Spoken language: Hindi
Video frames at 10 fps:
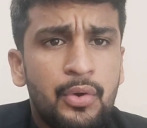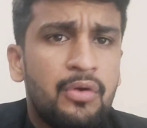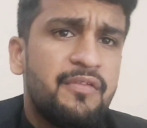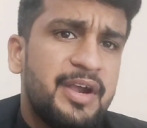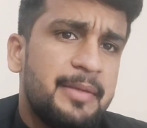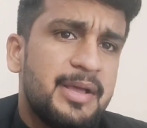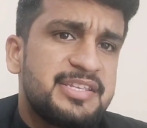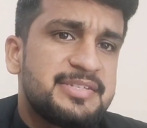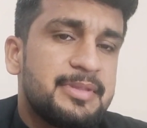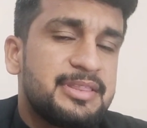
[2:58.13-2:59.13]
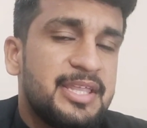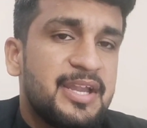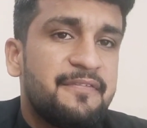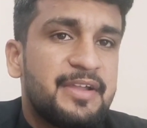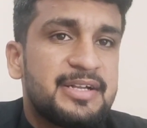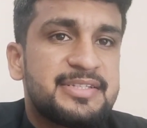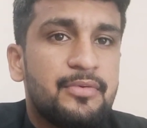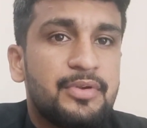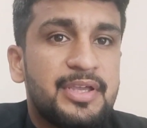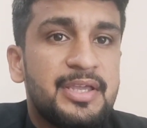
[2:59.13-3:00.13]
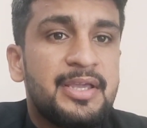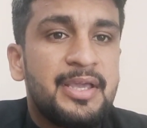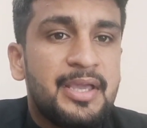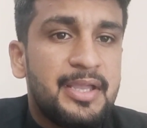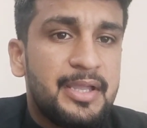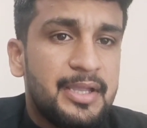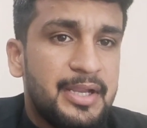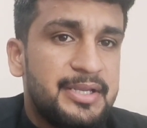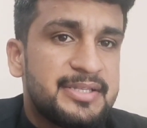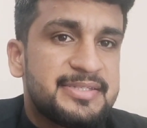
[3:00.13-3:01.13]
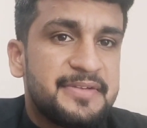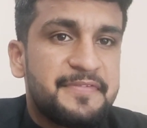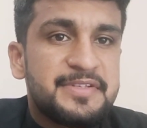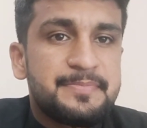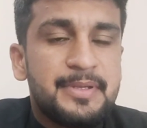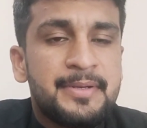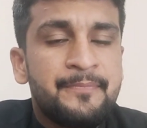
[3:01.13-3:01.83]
नौ वनडे मैच में तेरह विकेट्स हैं उनकी इंडियन सरफेस पर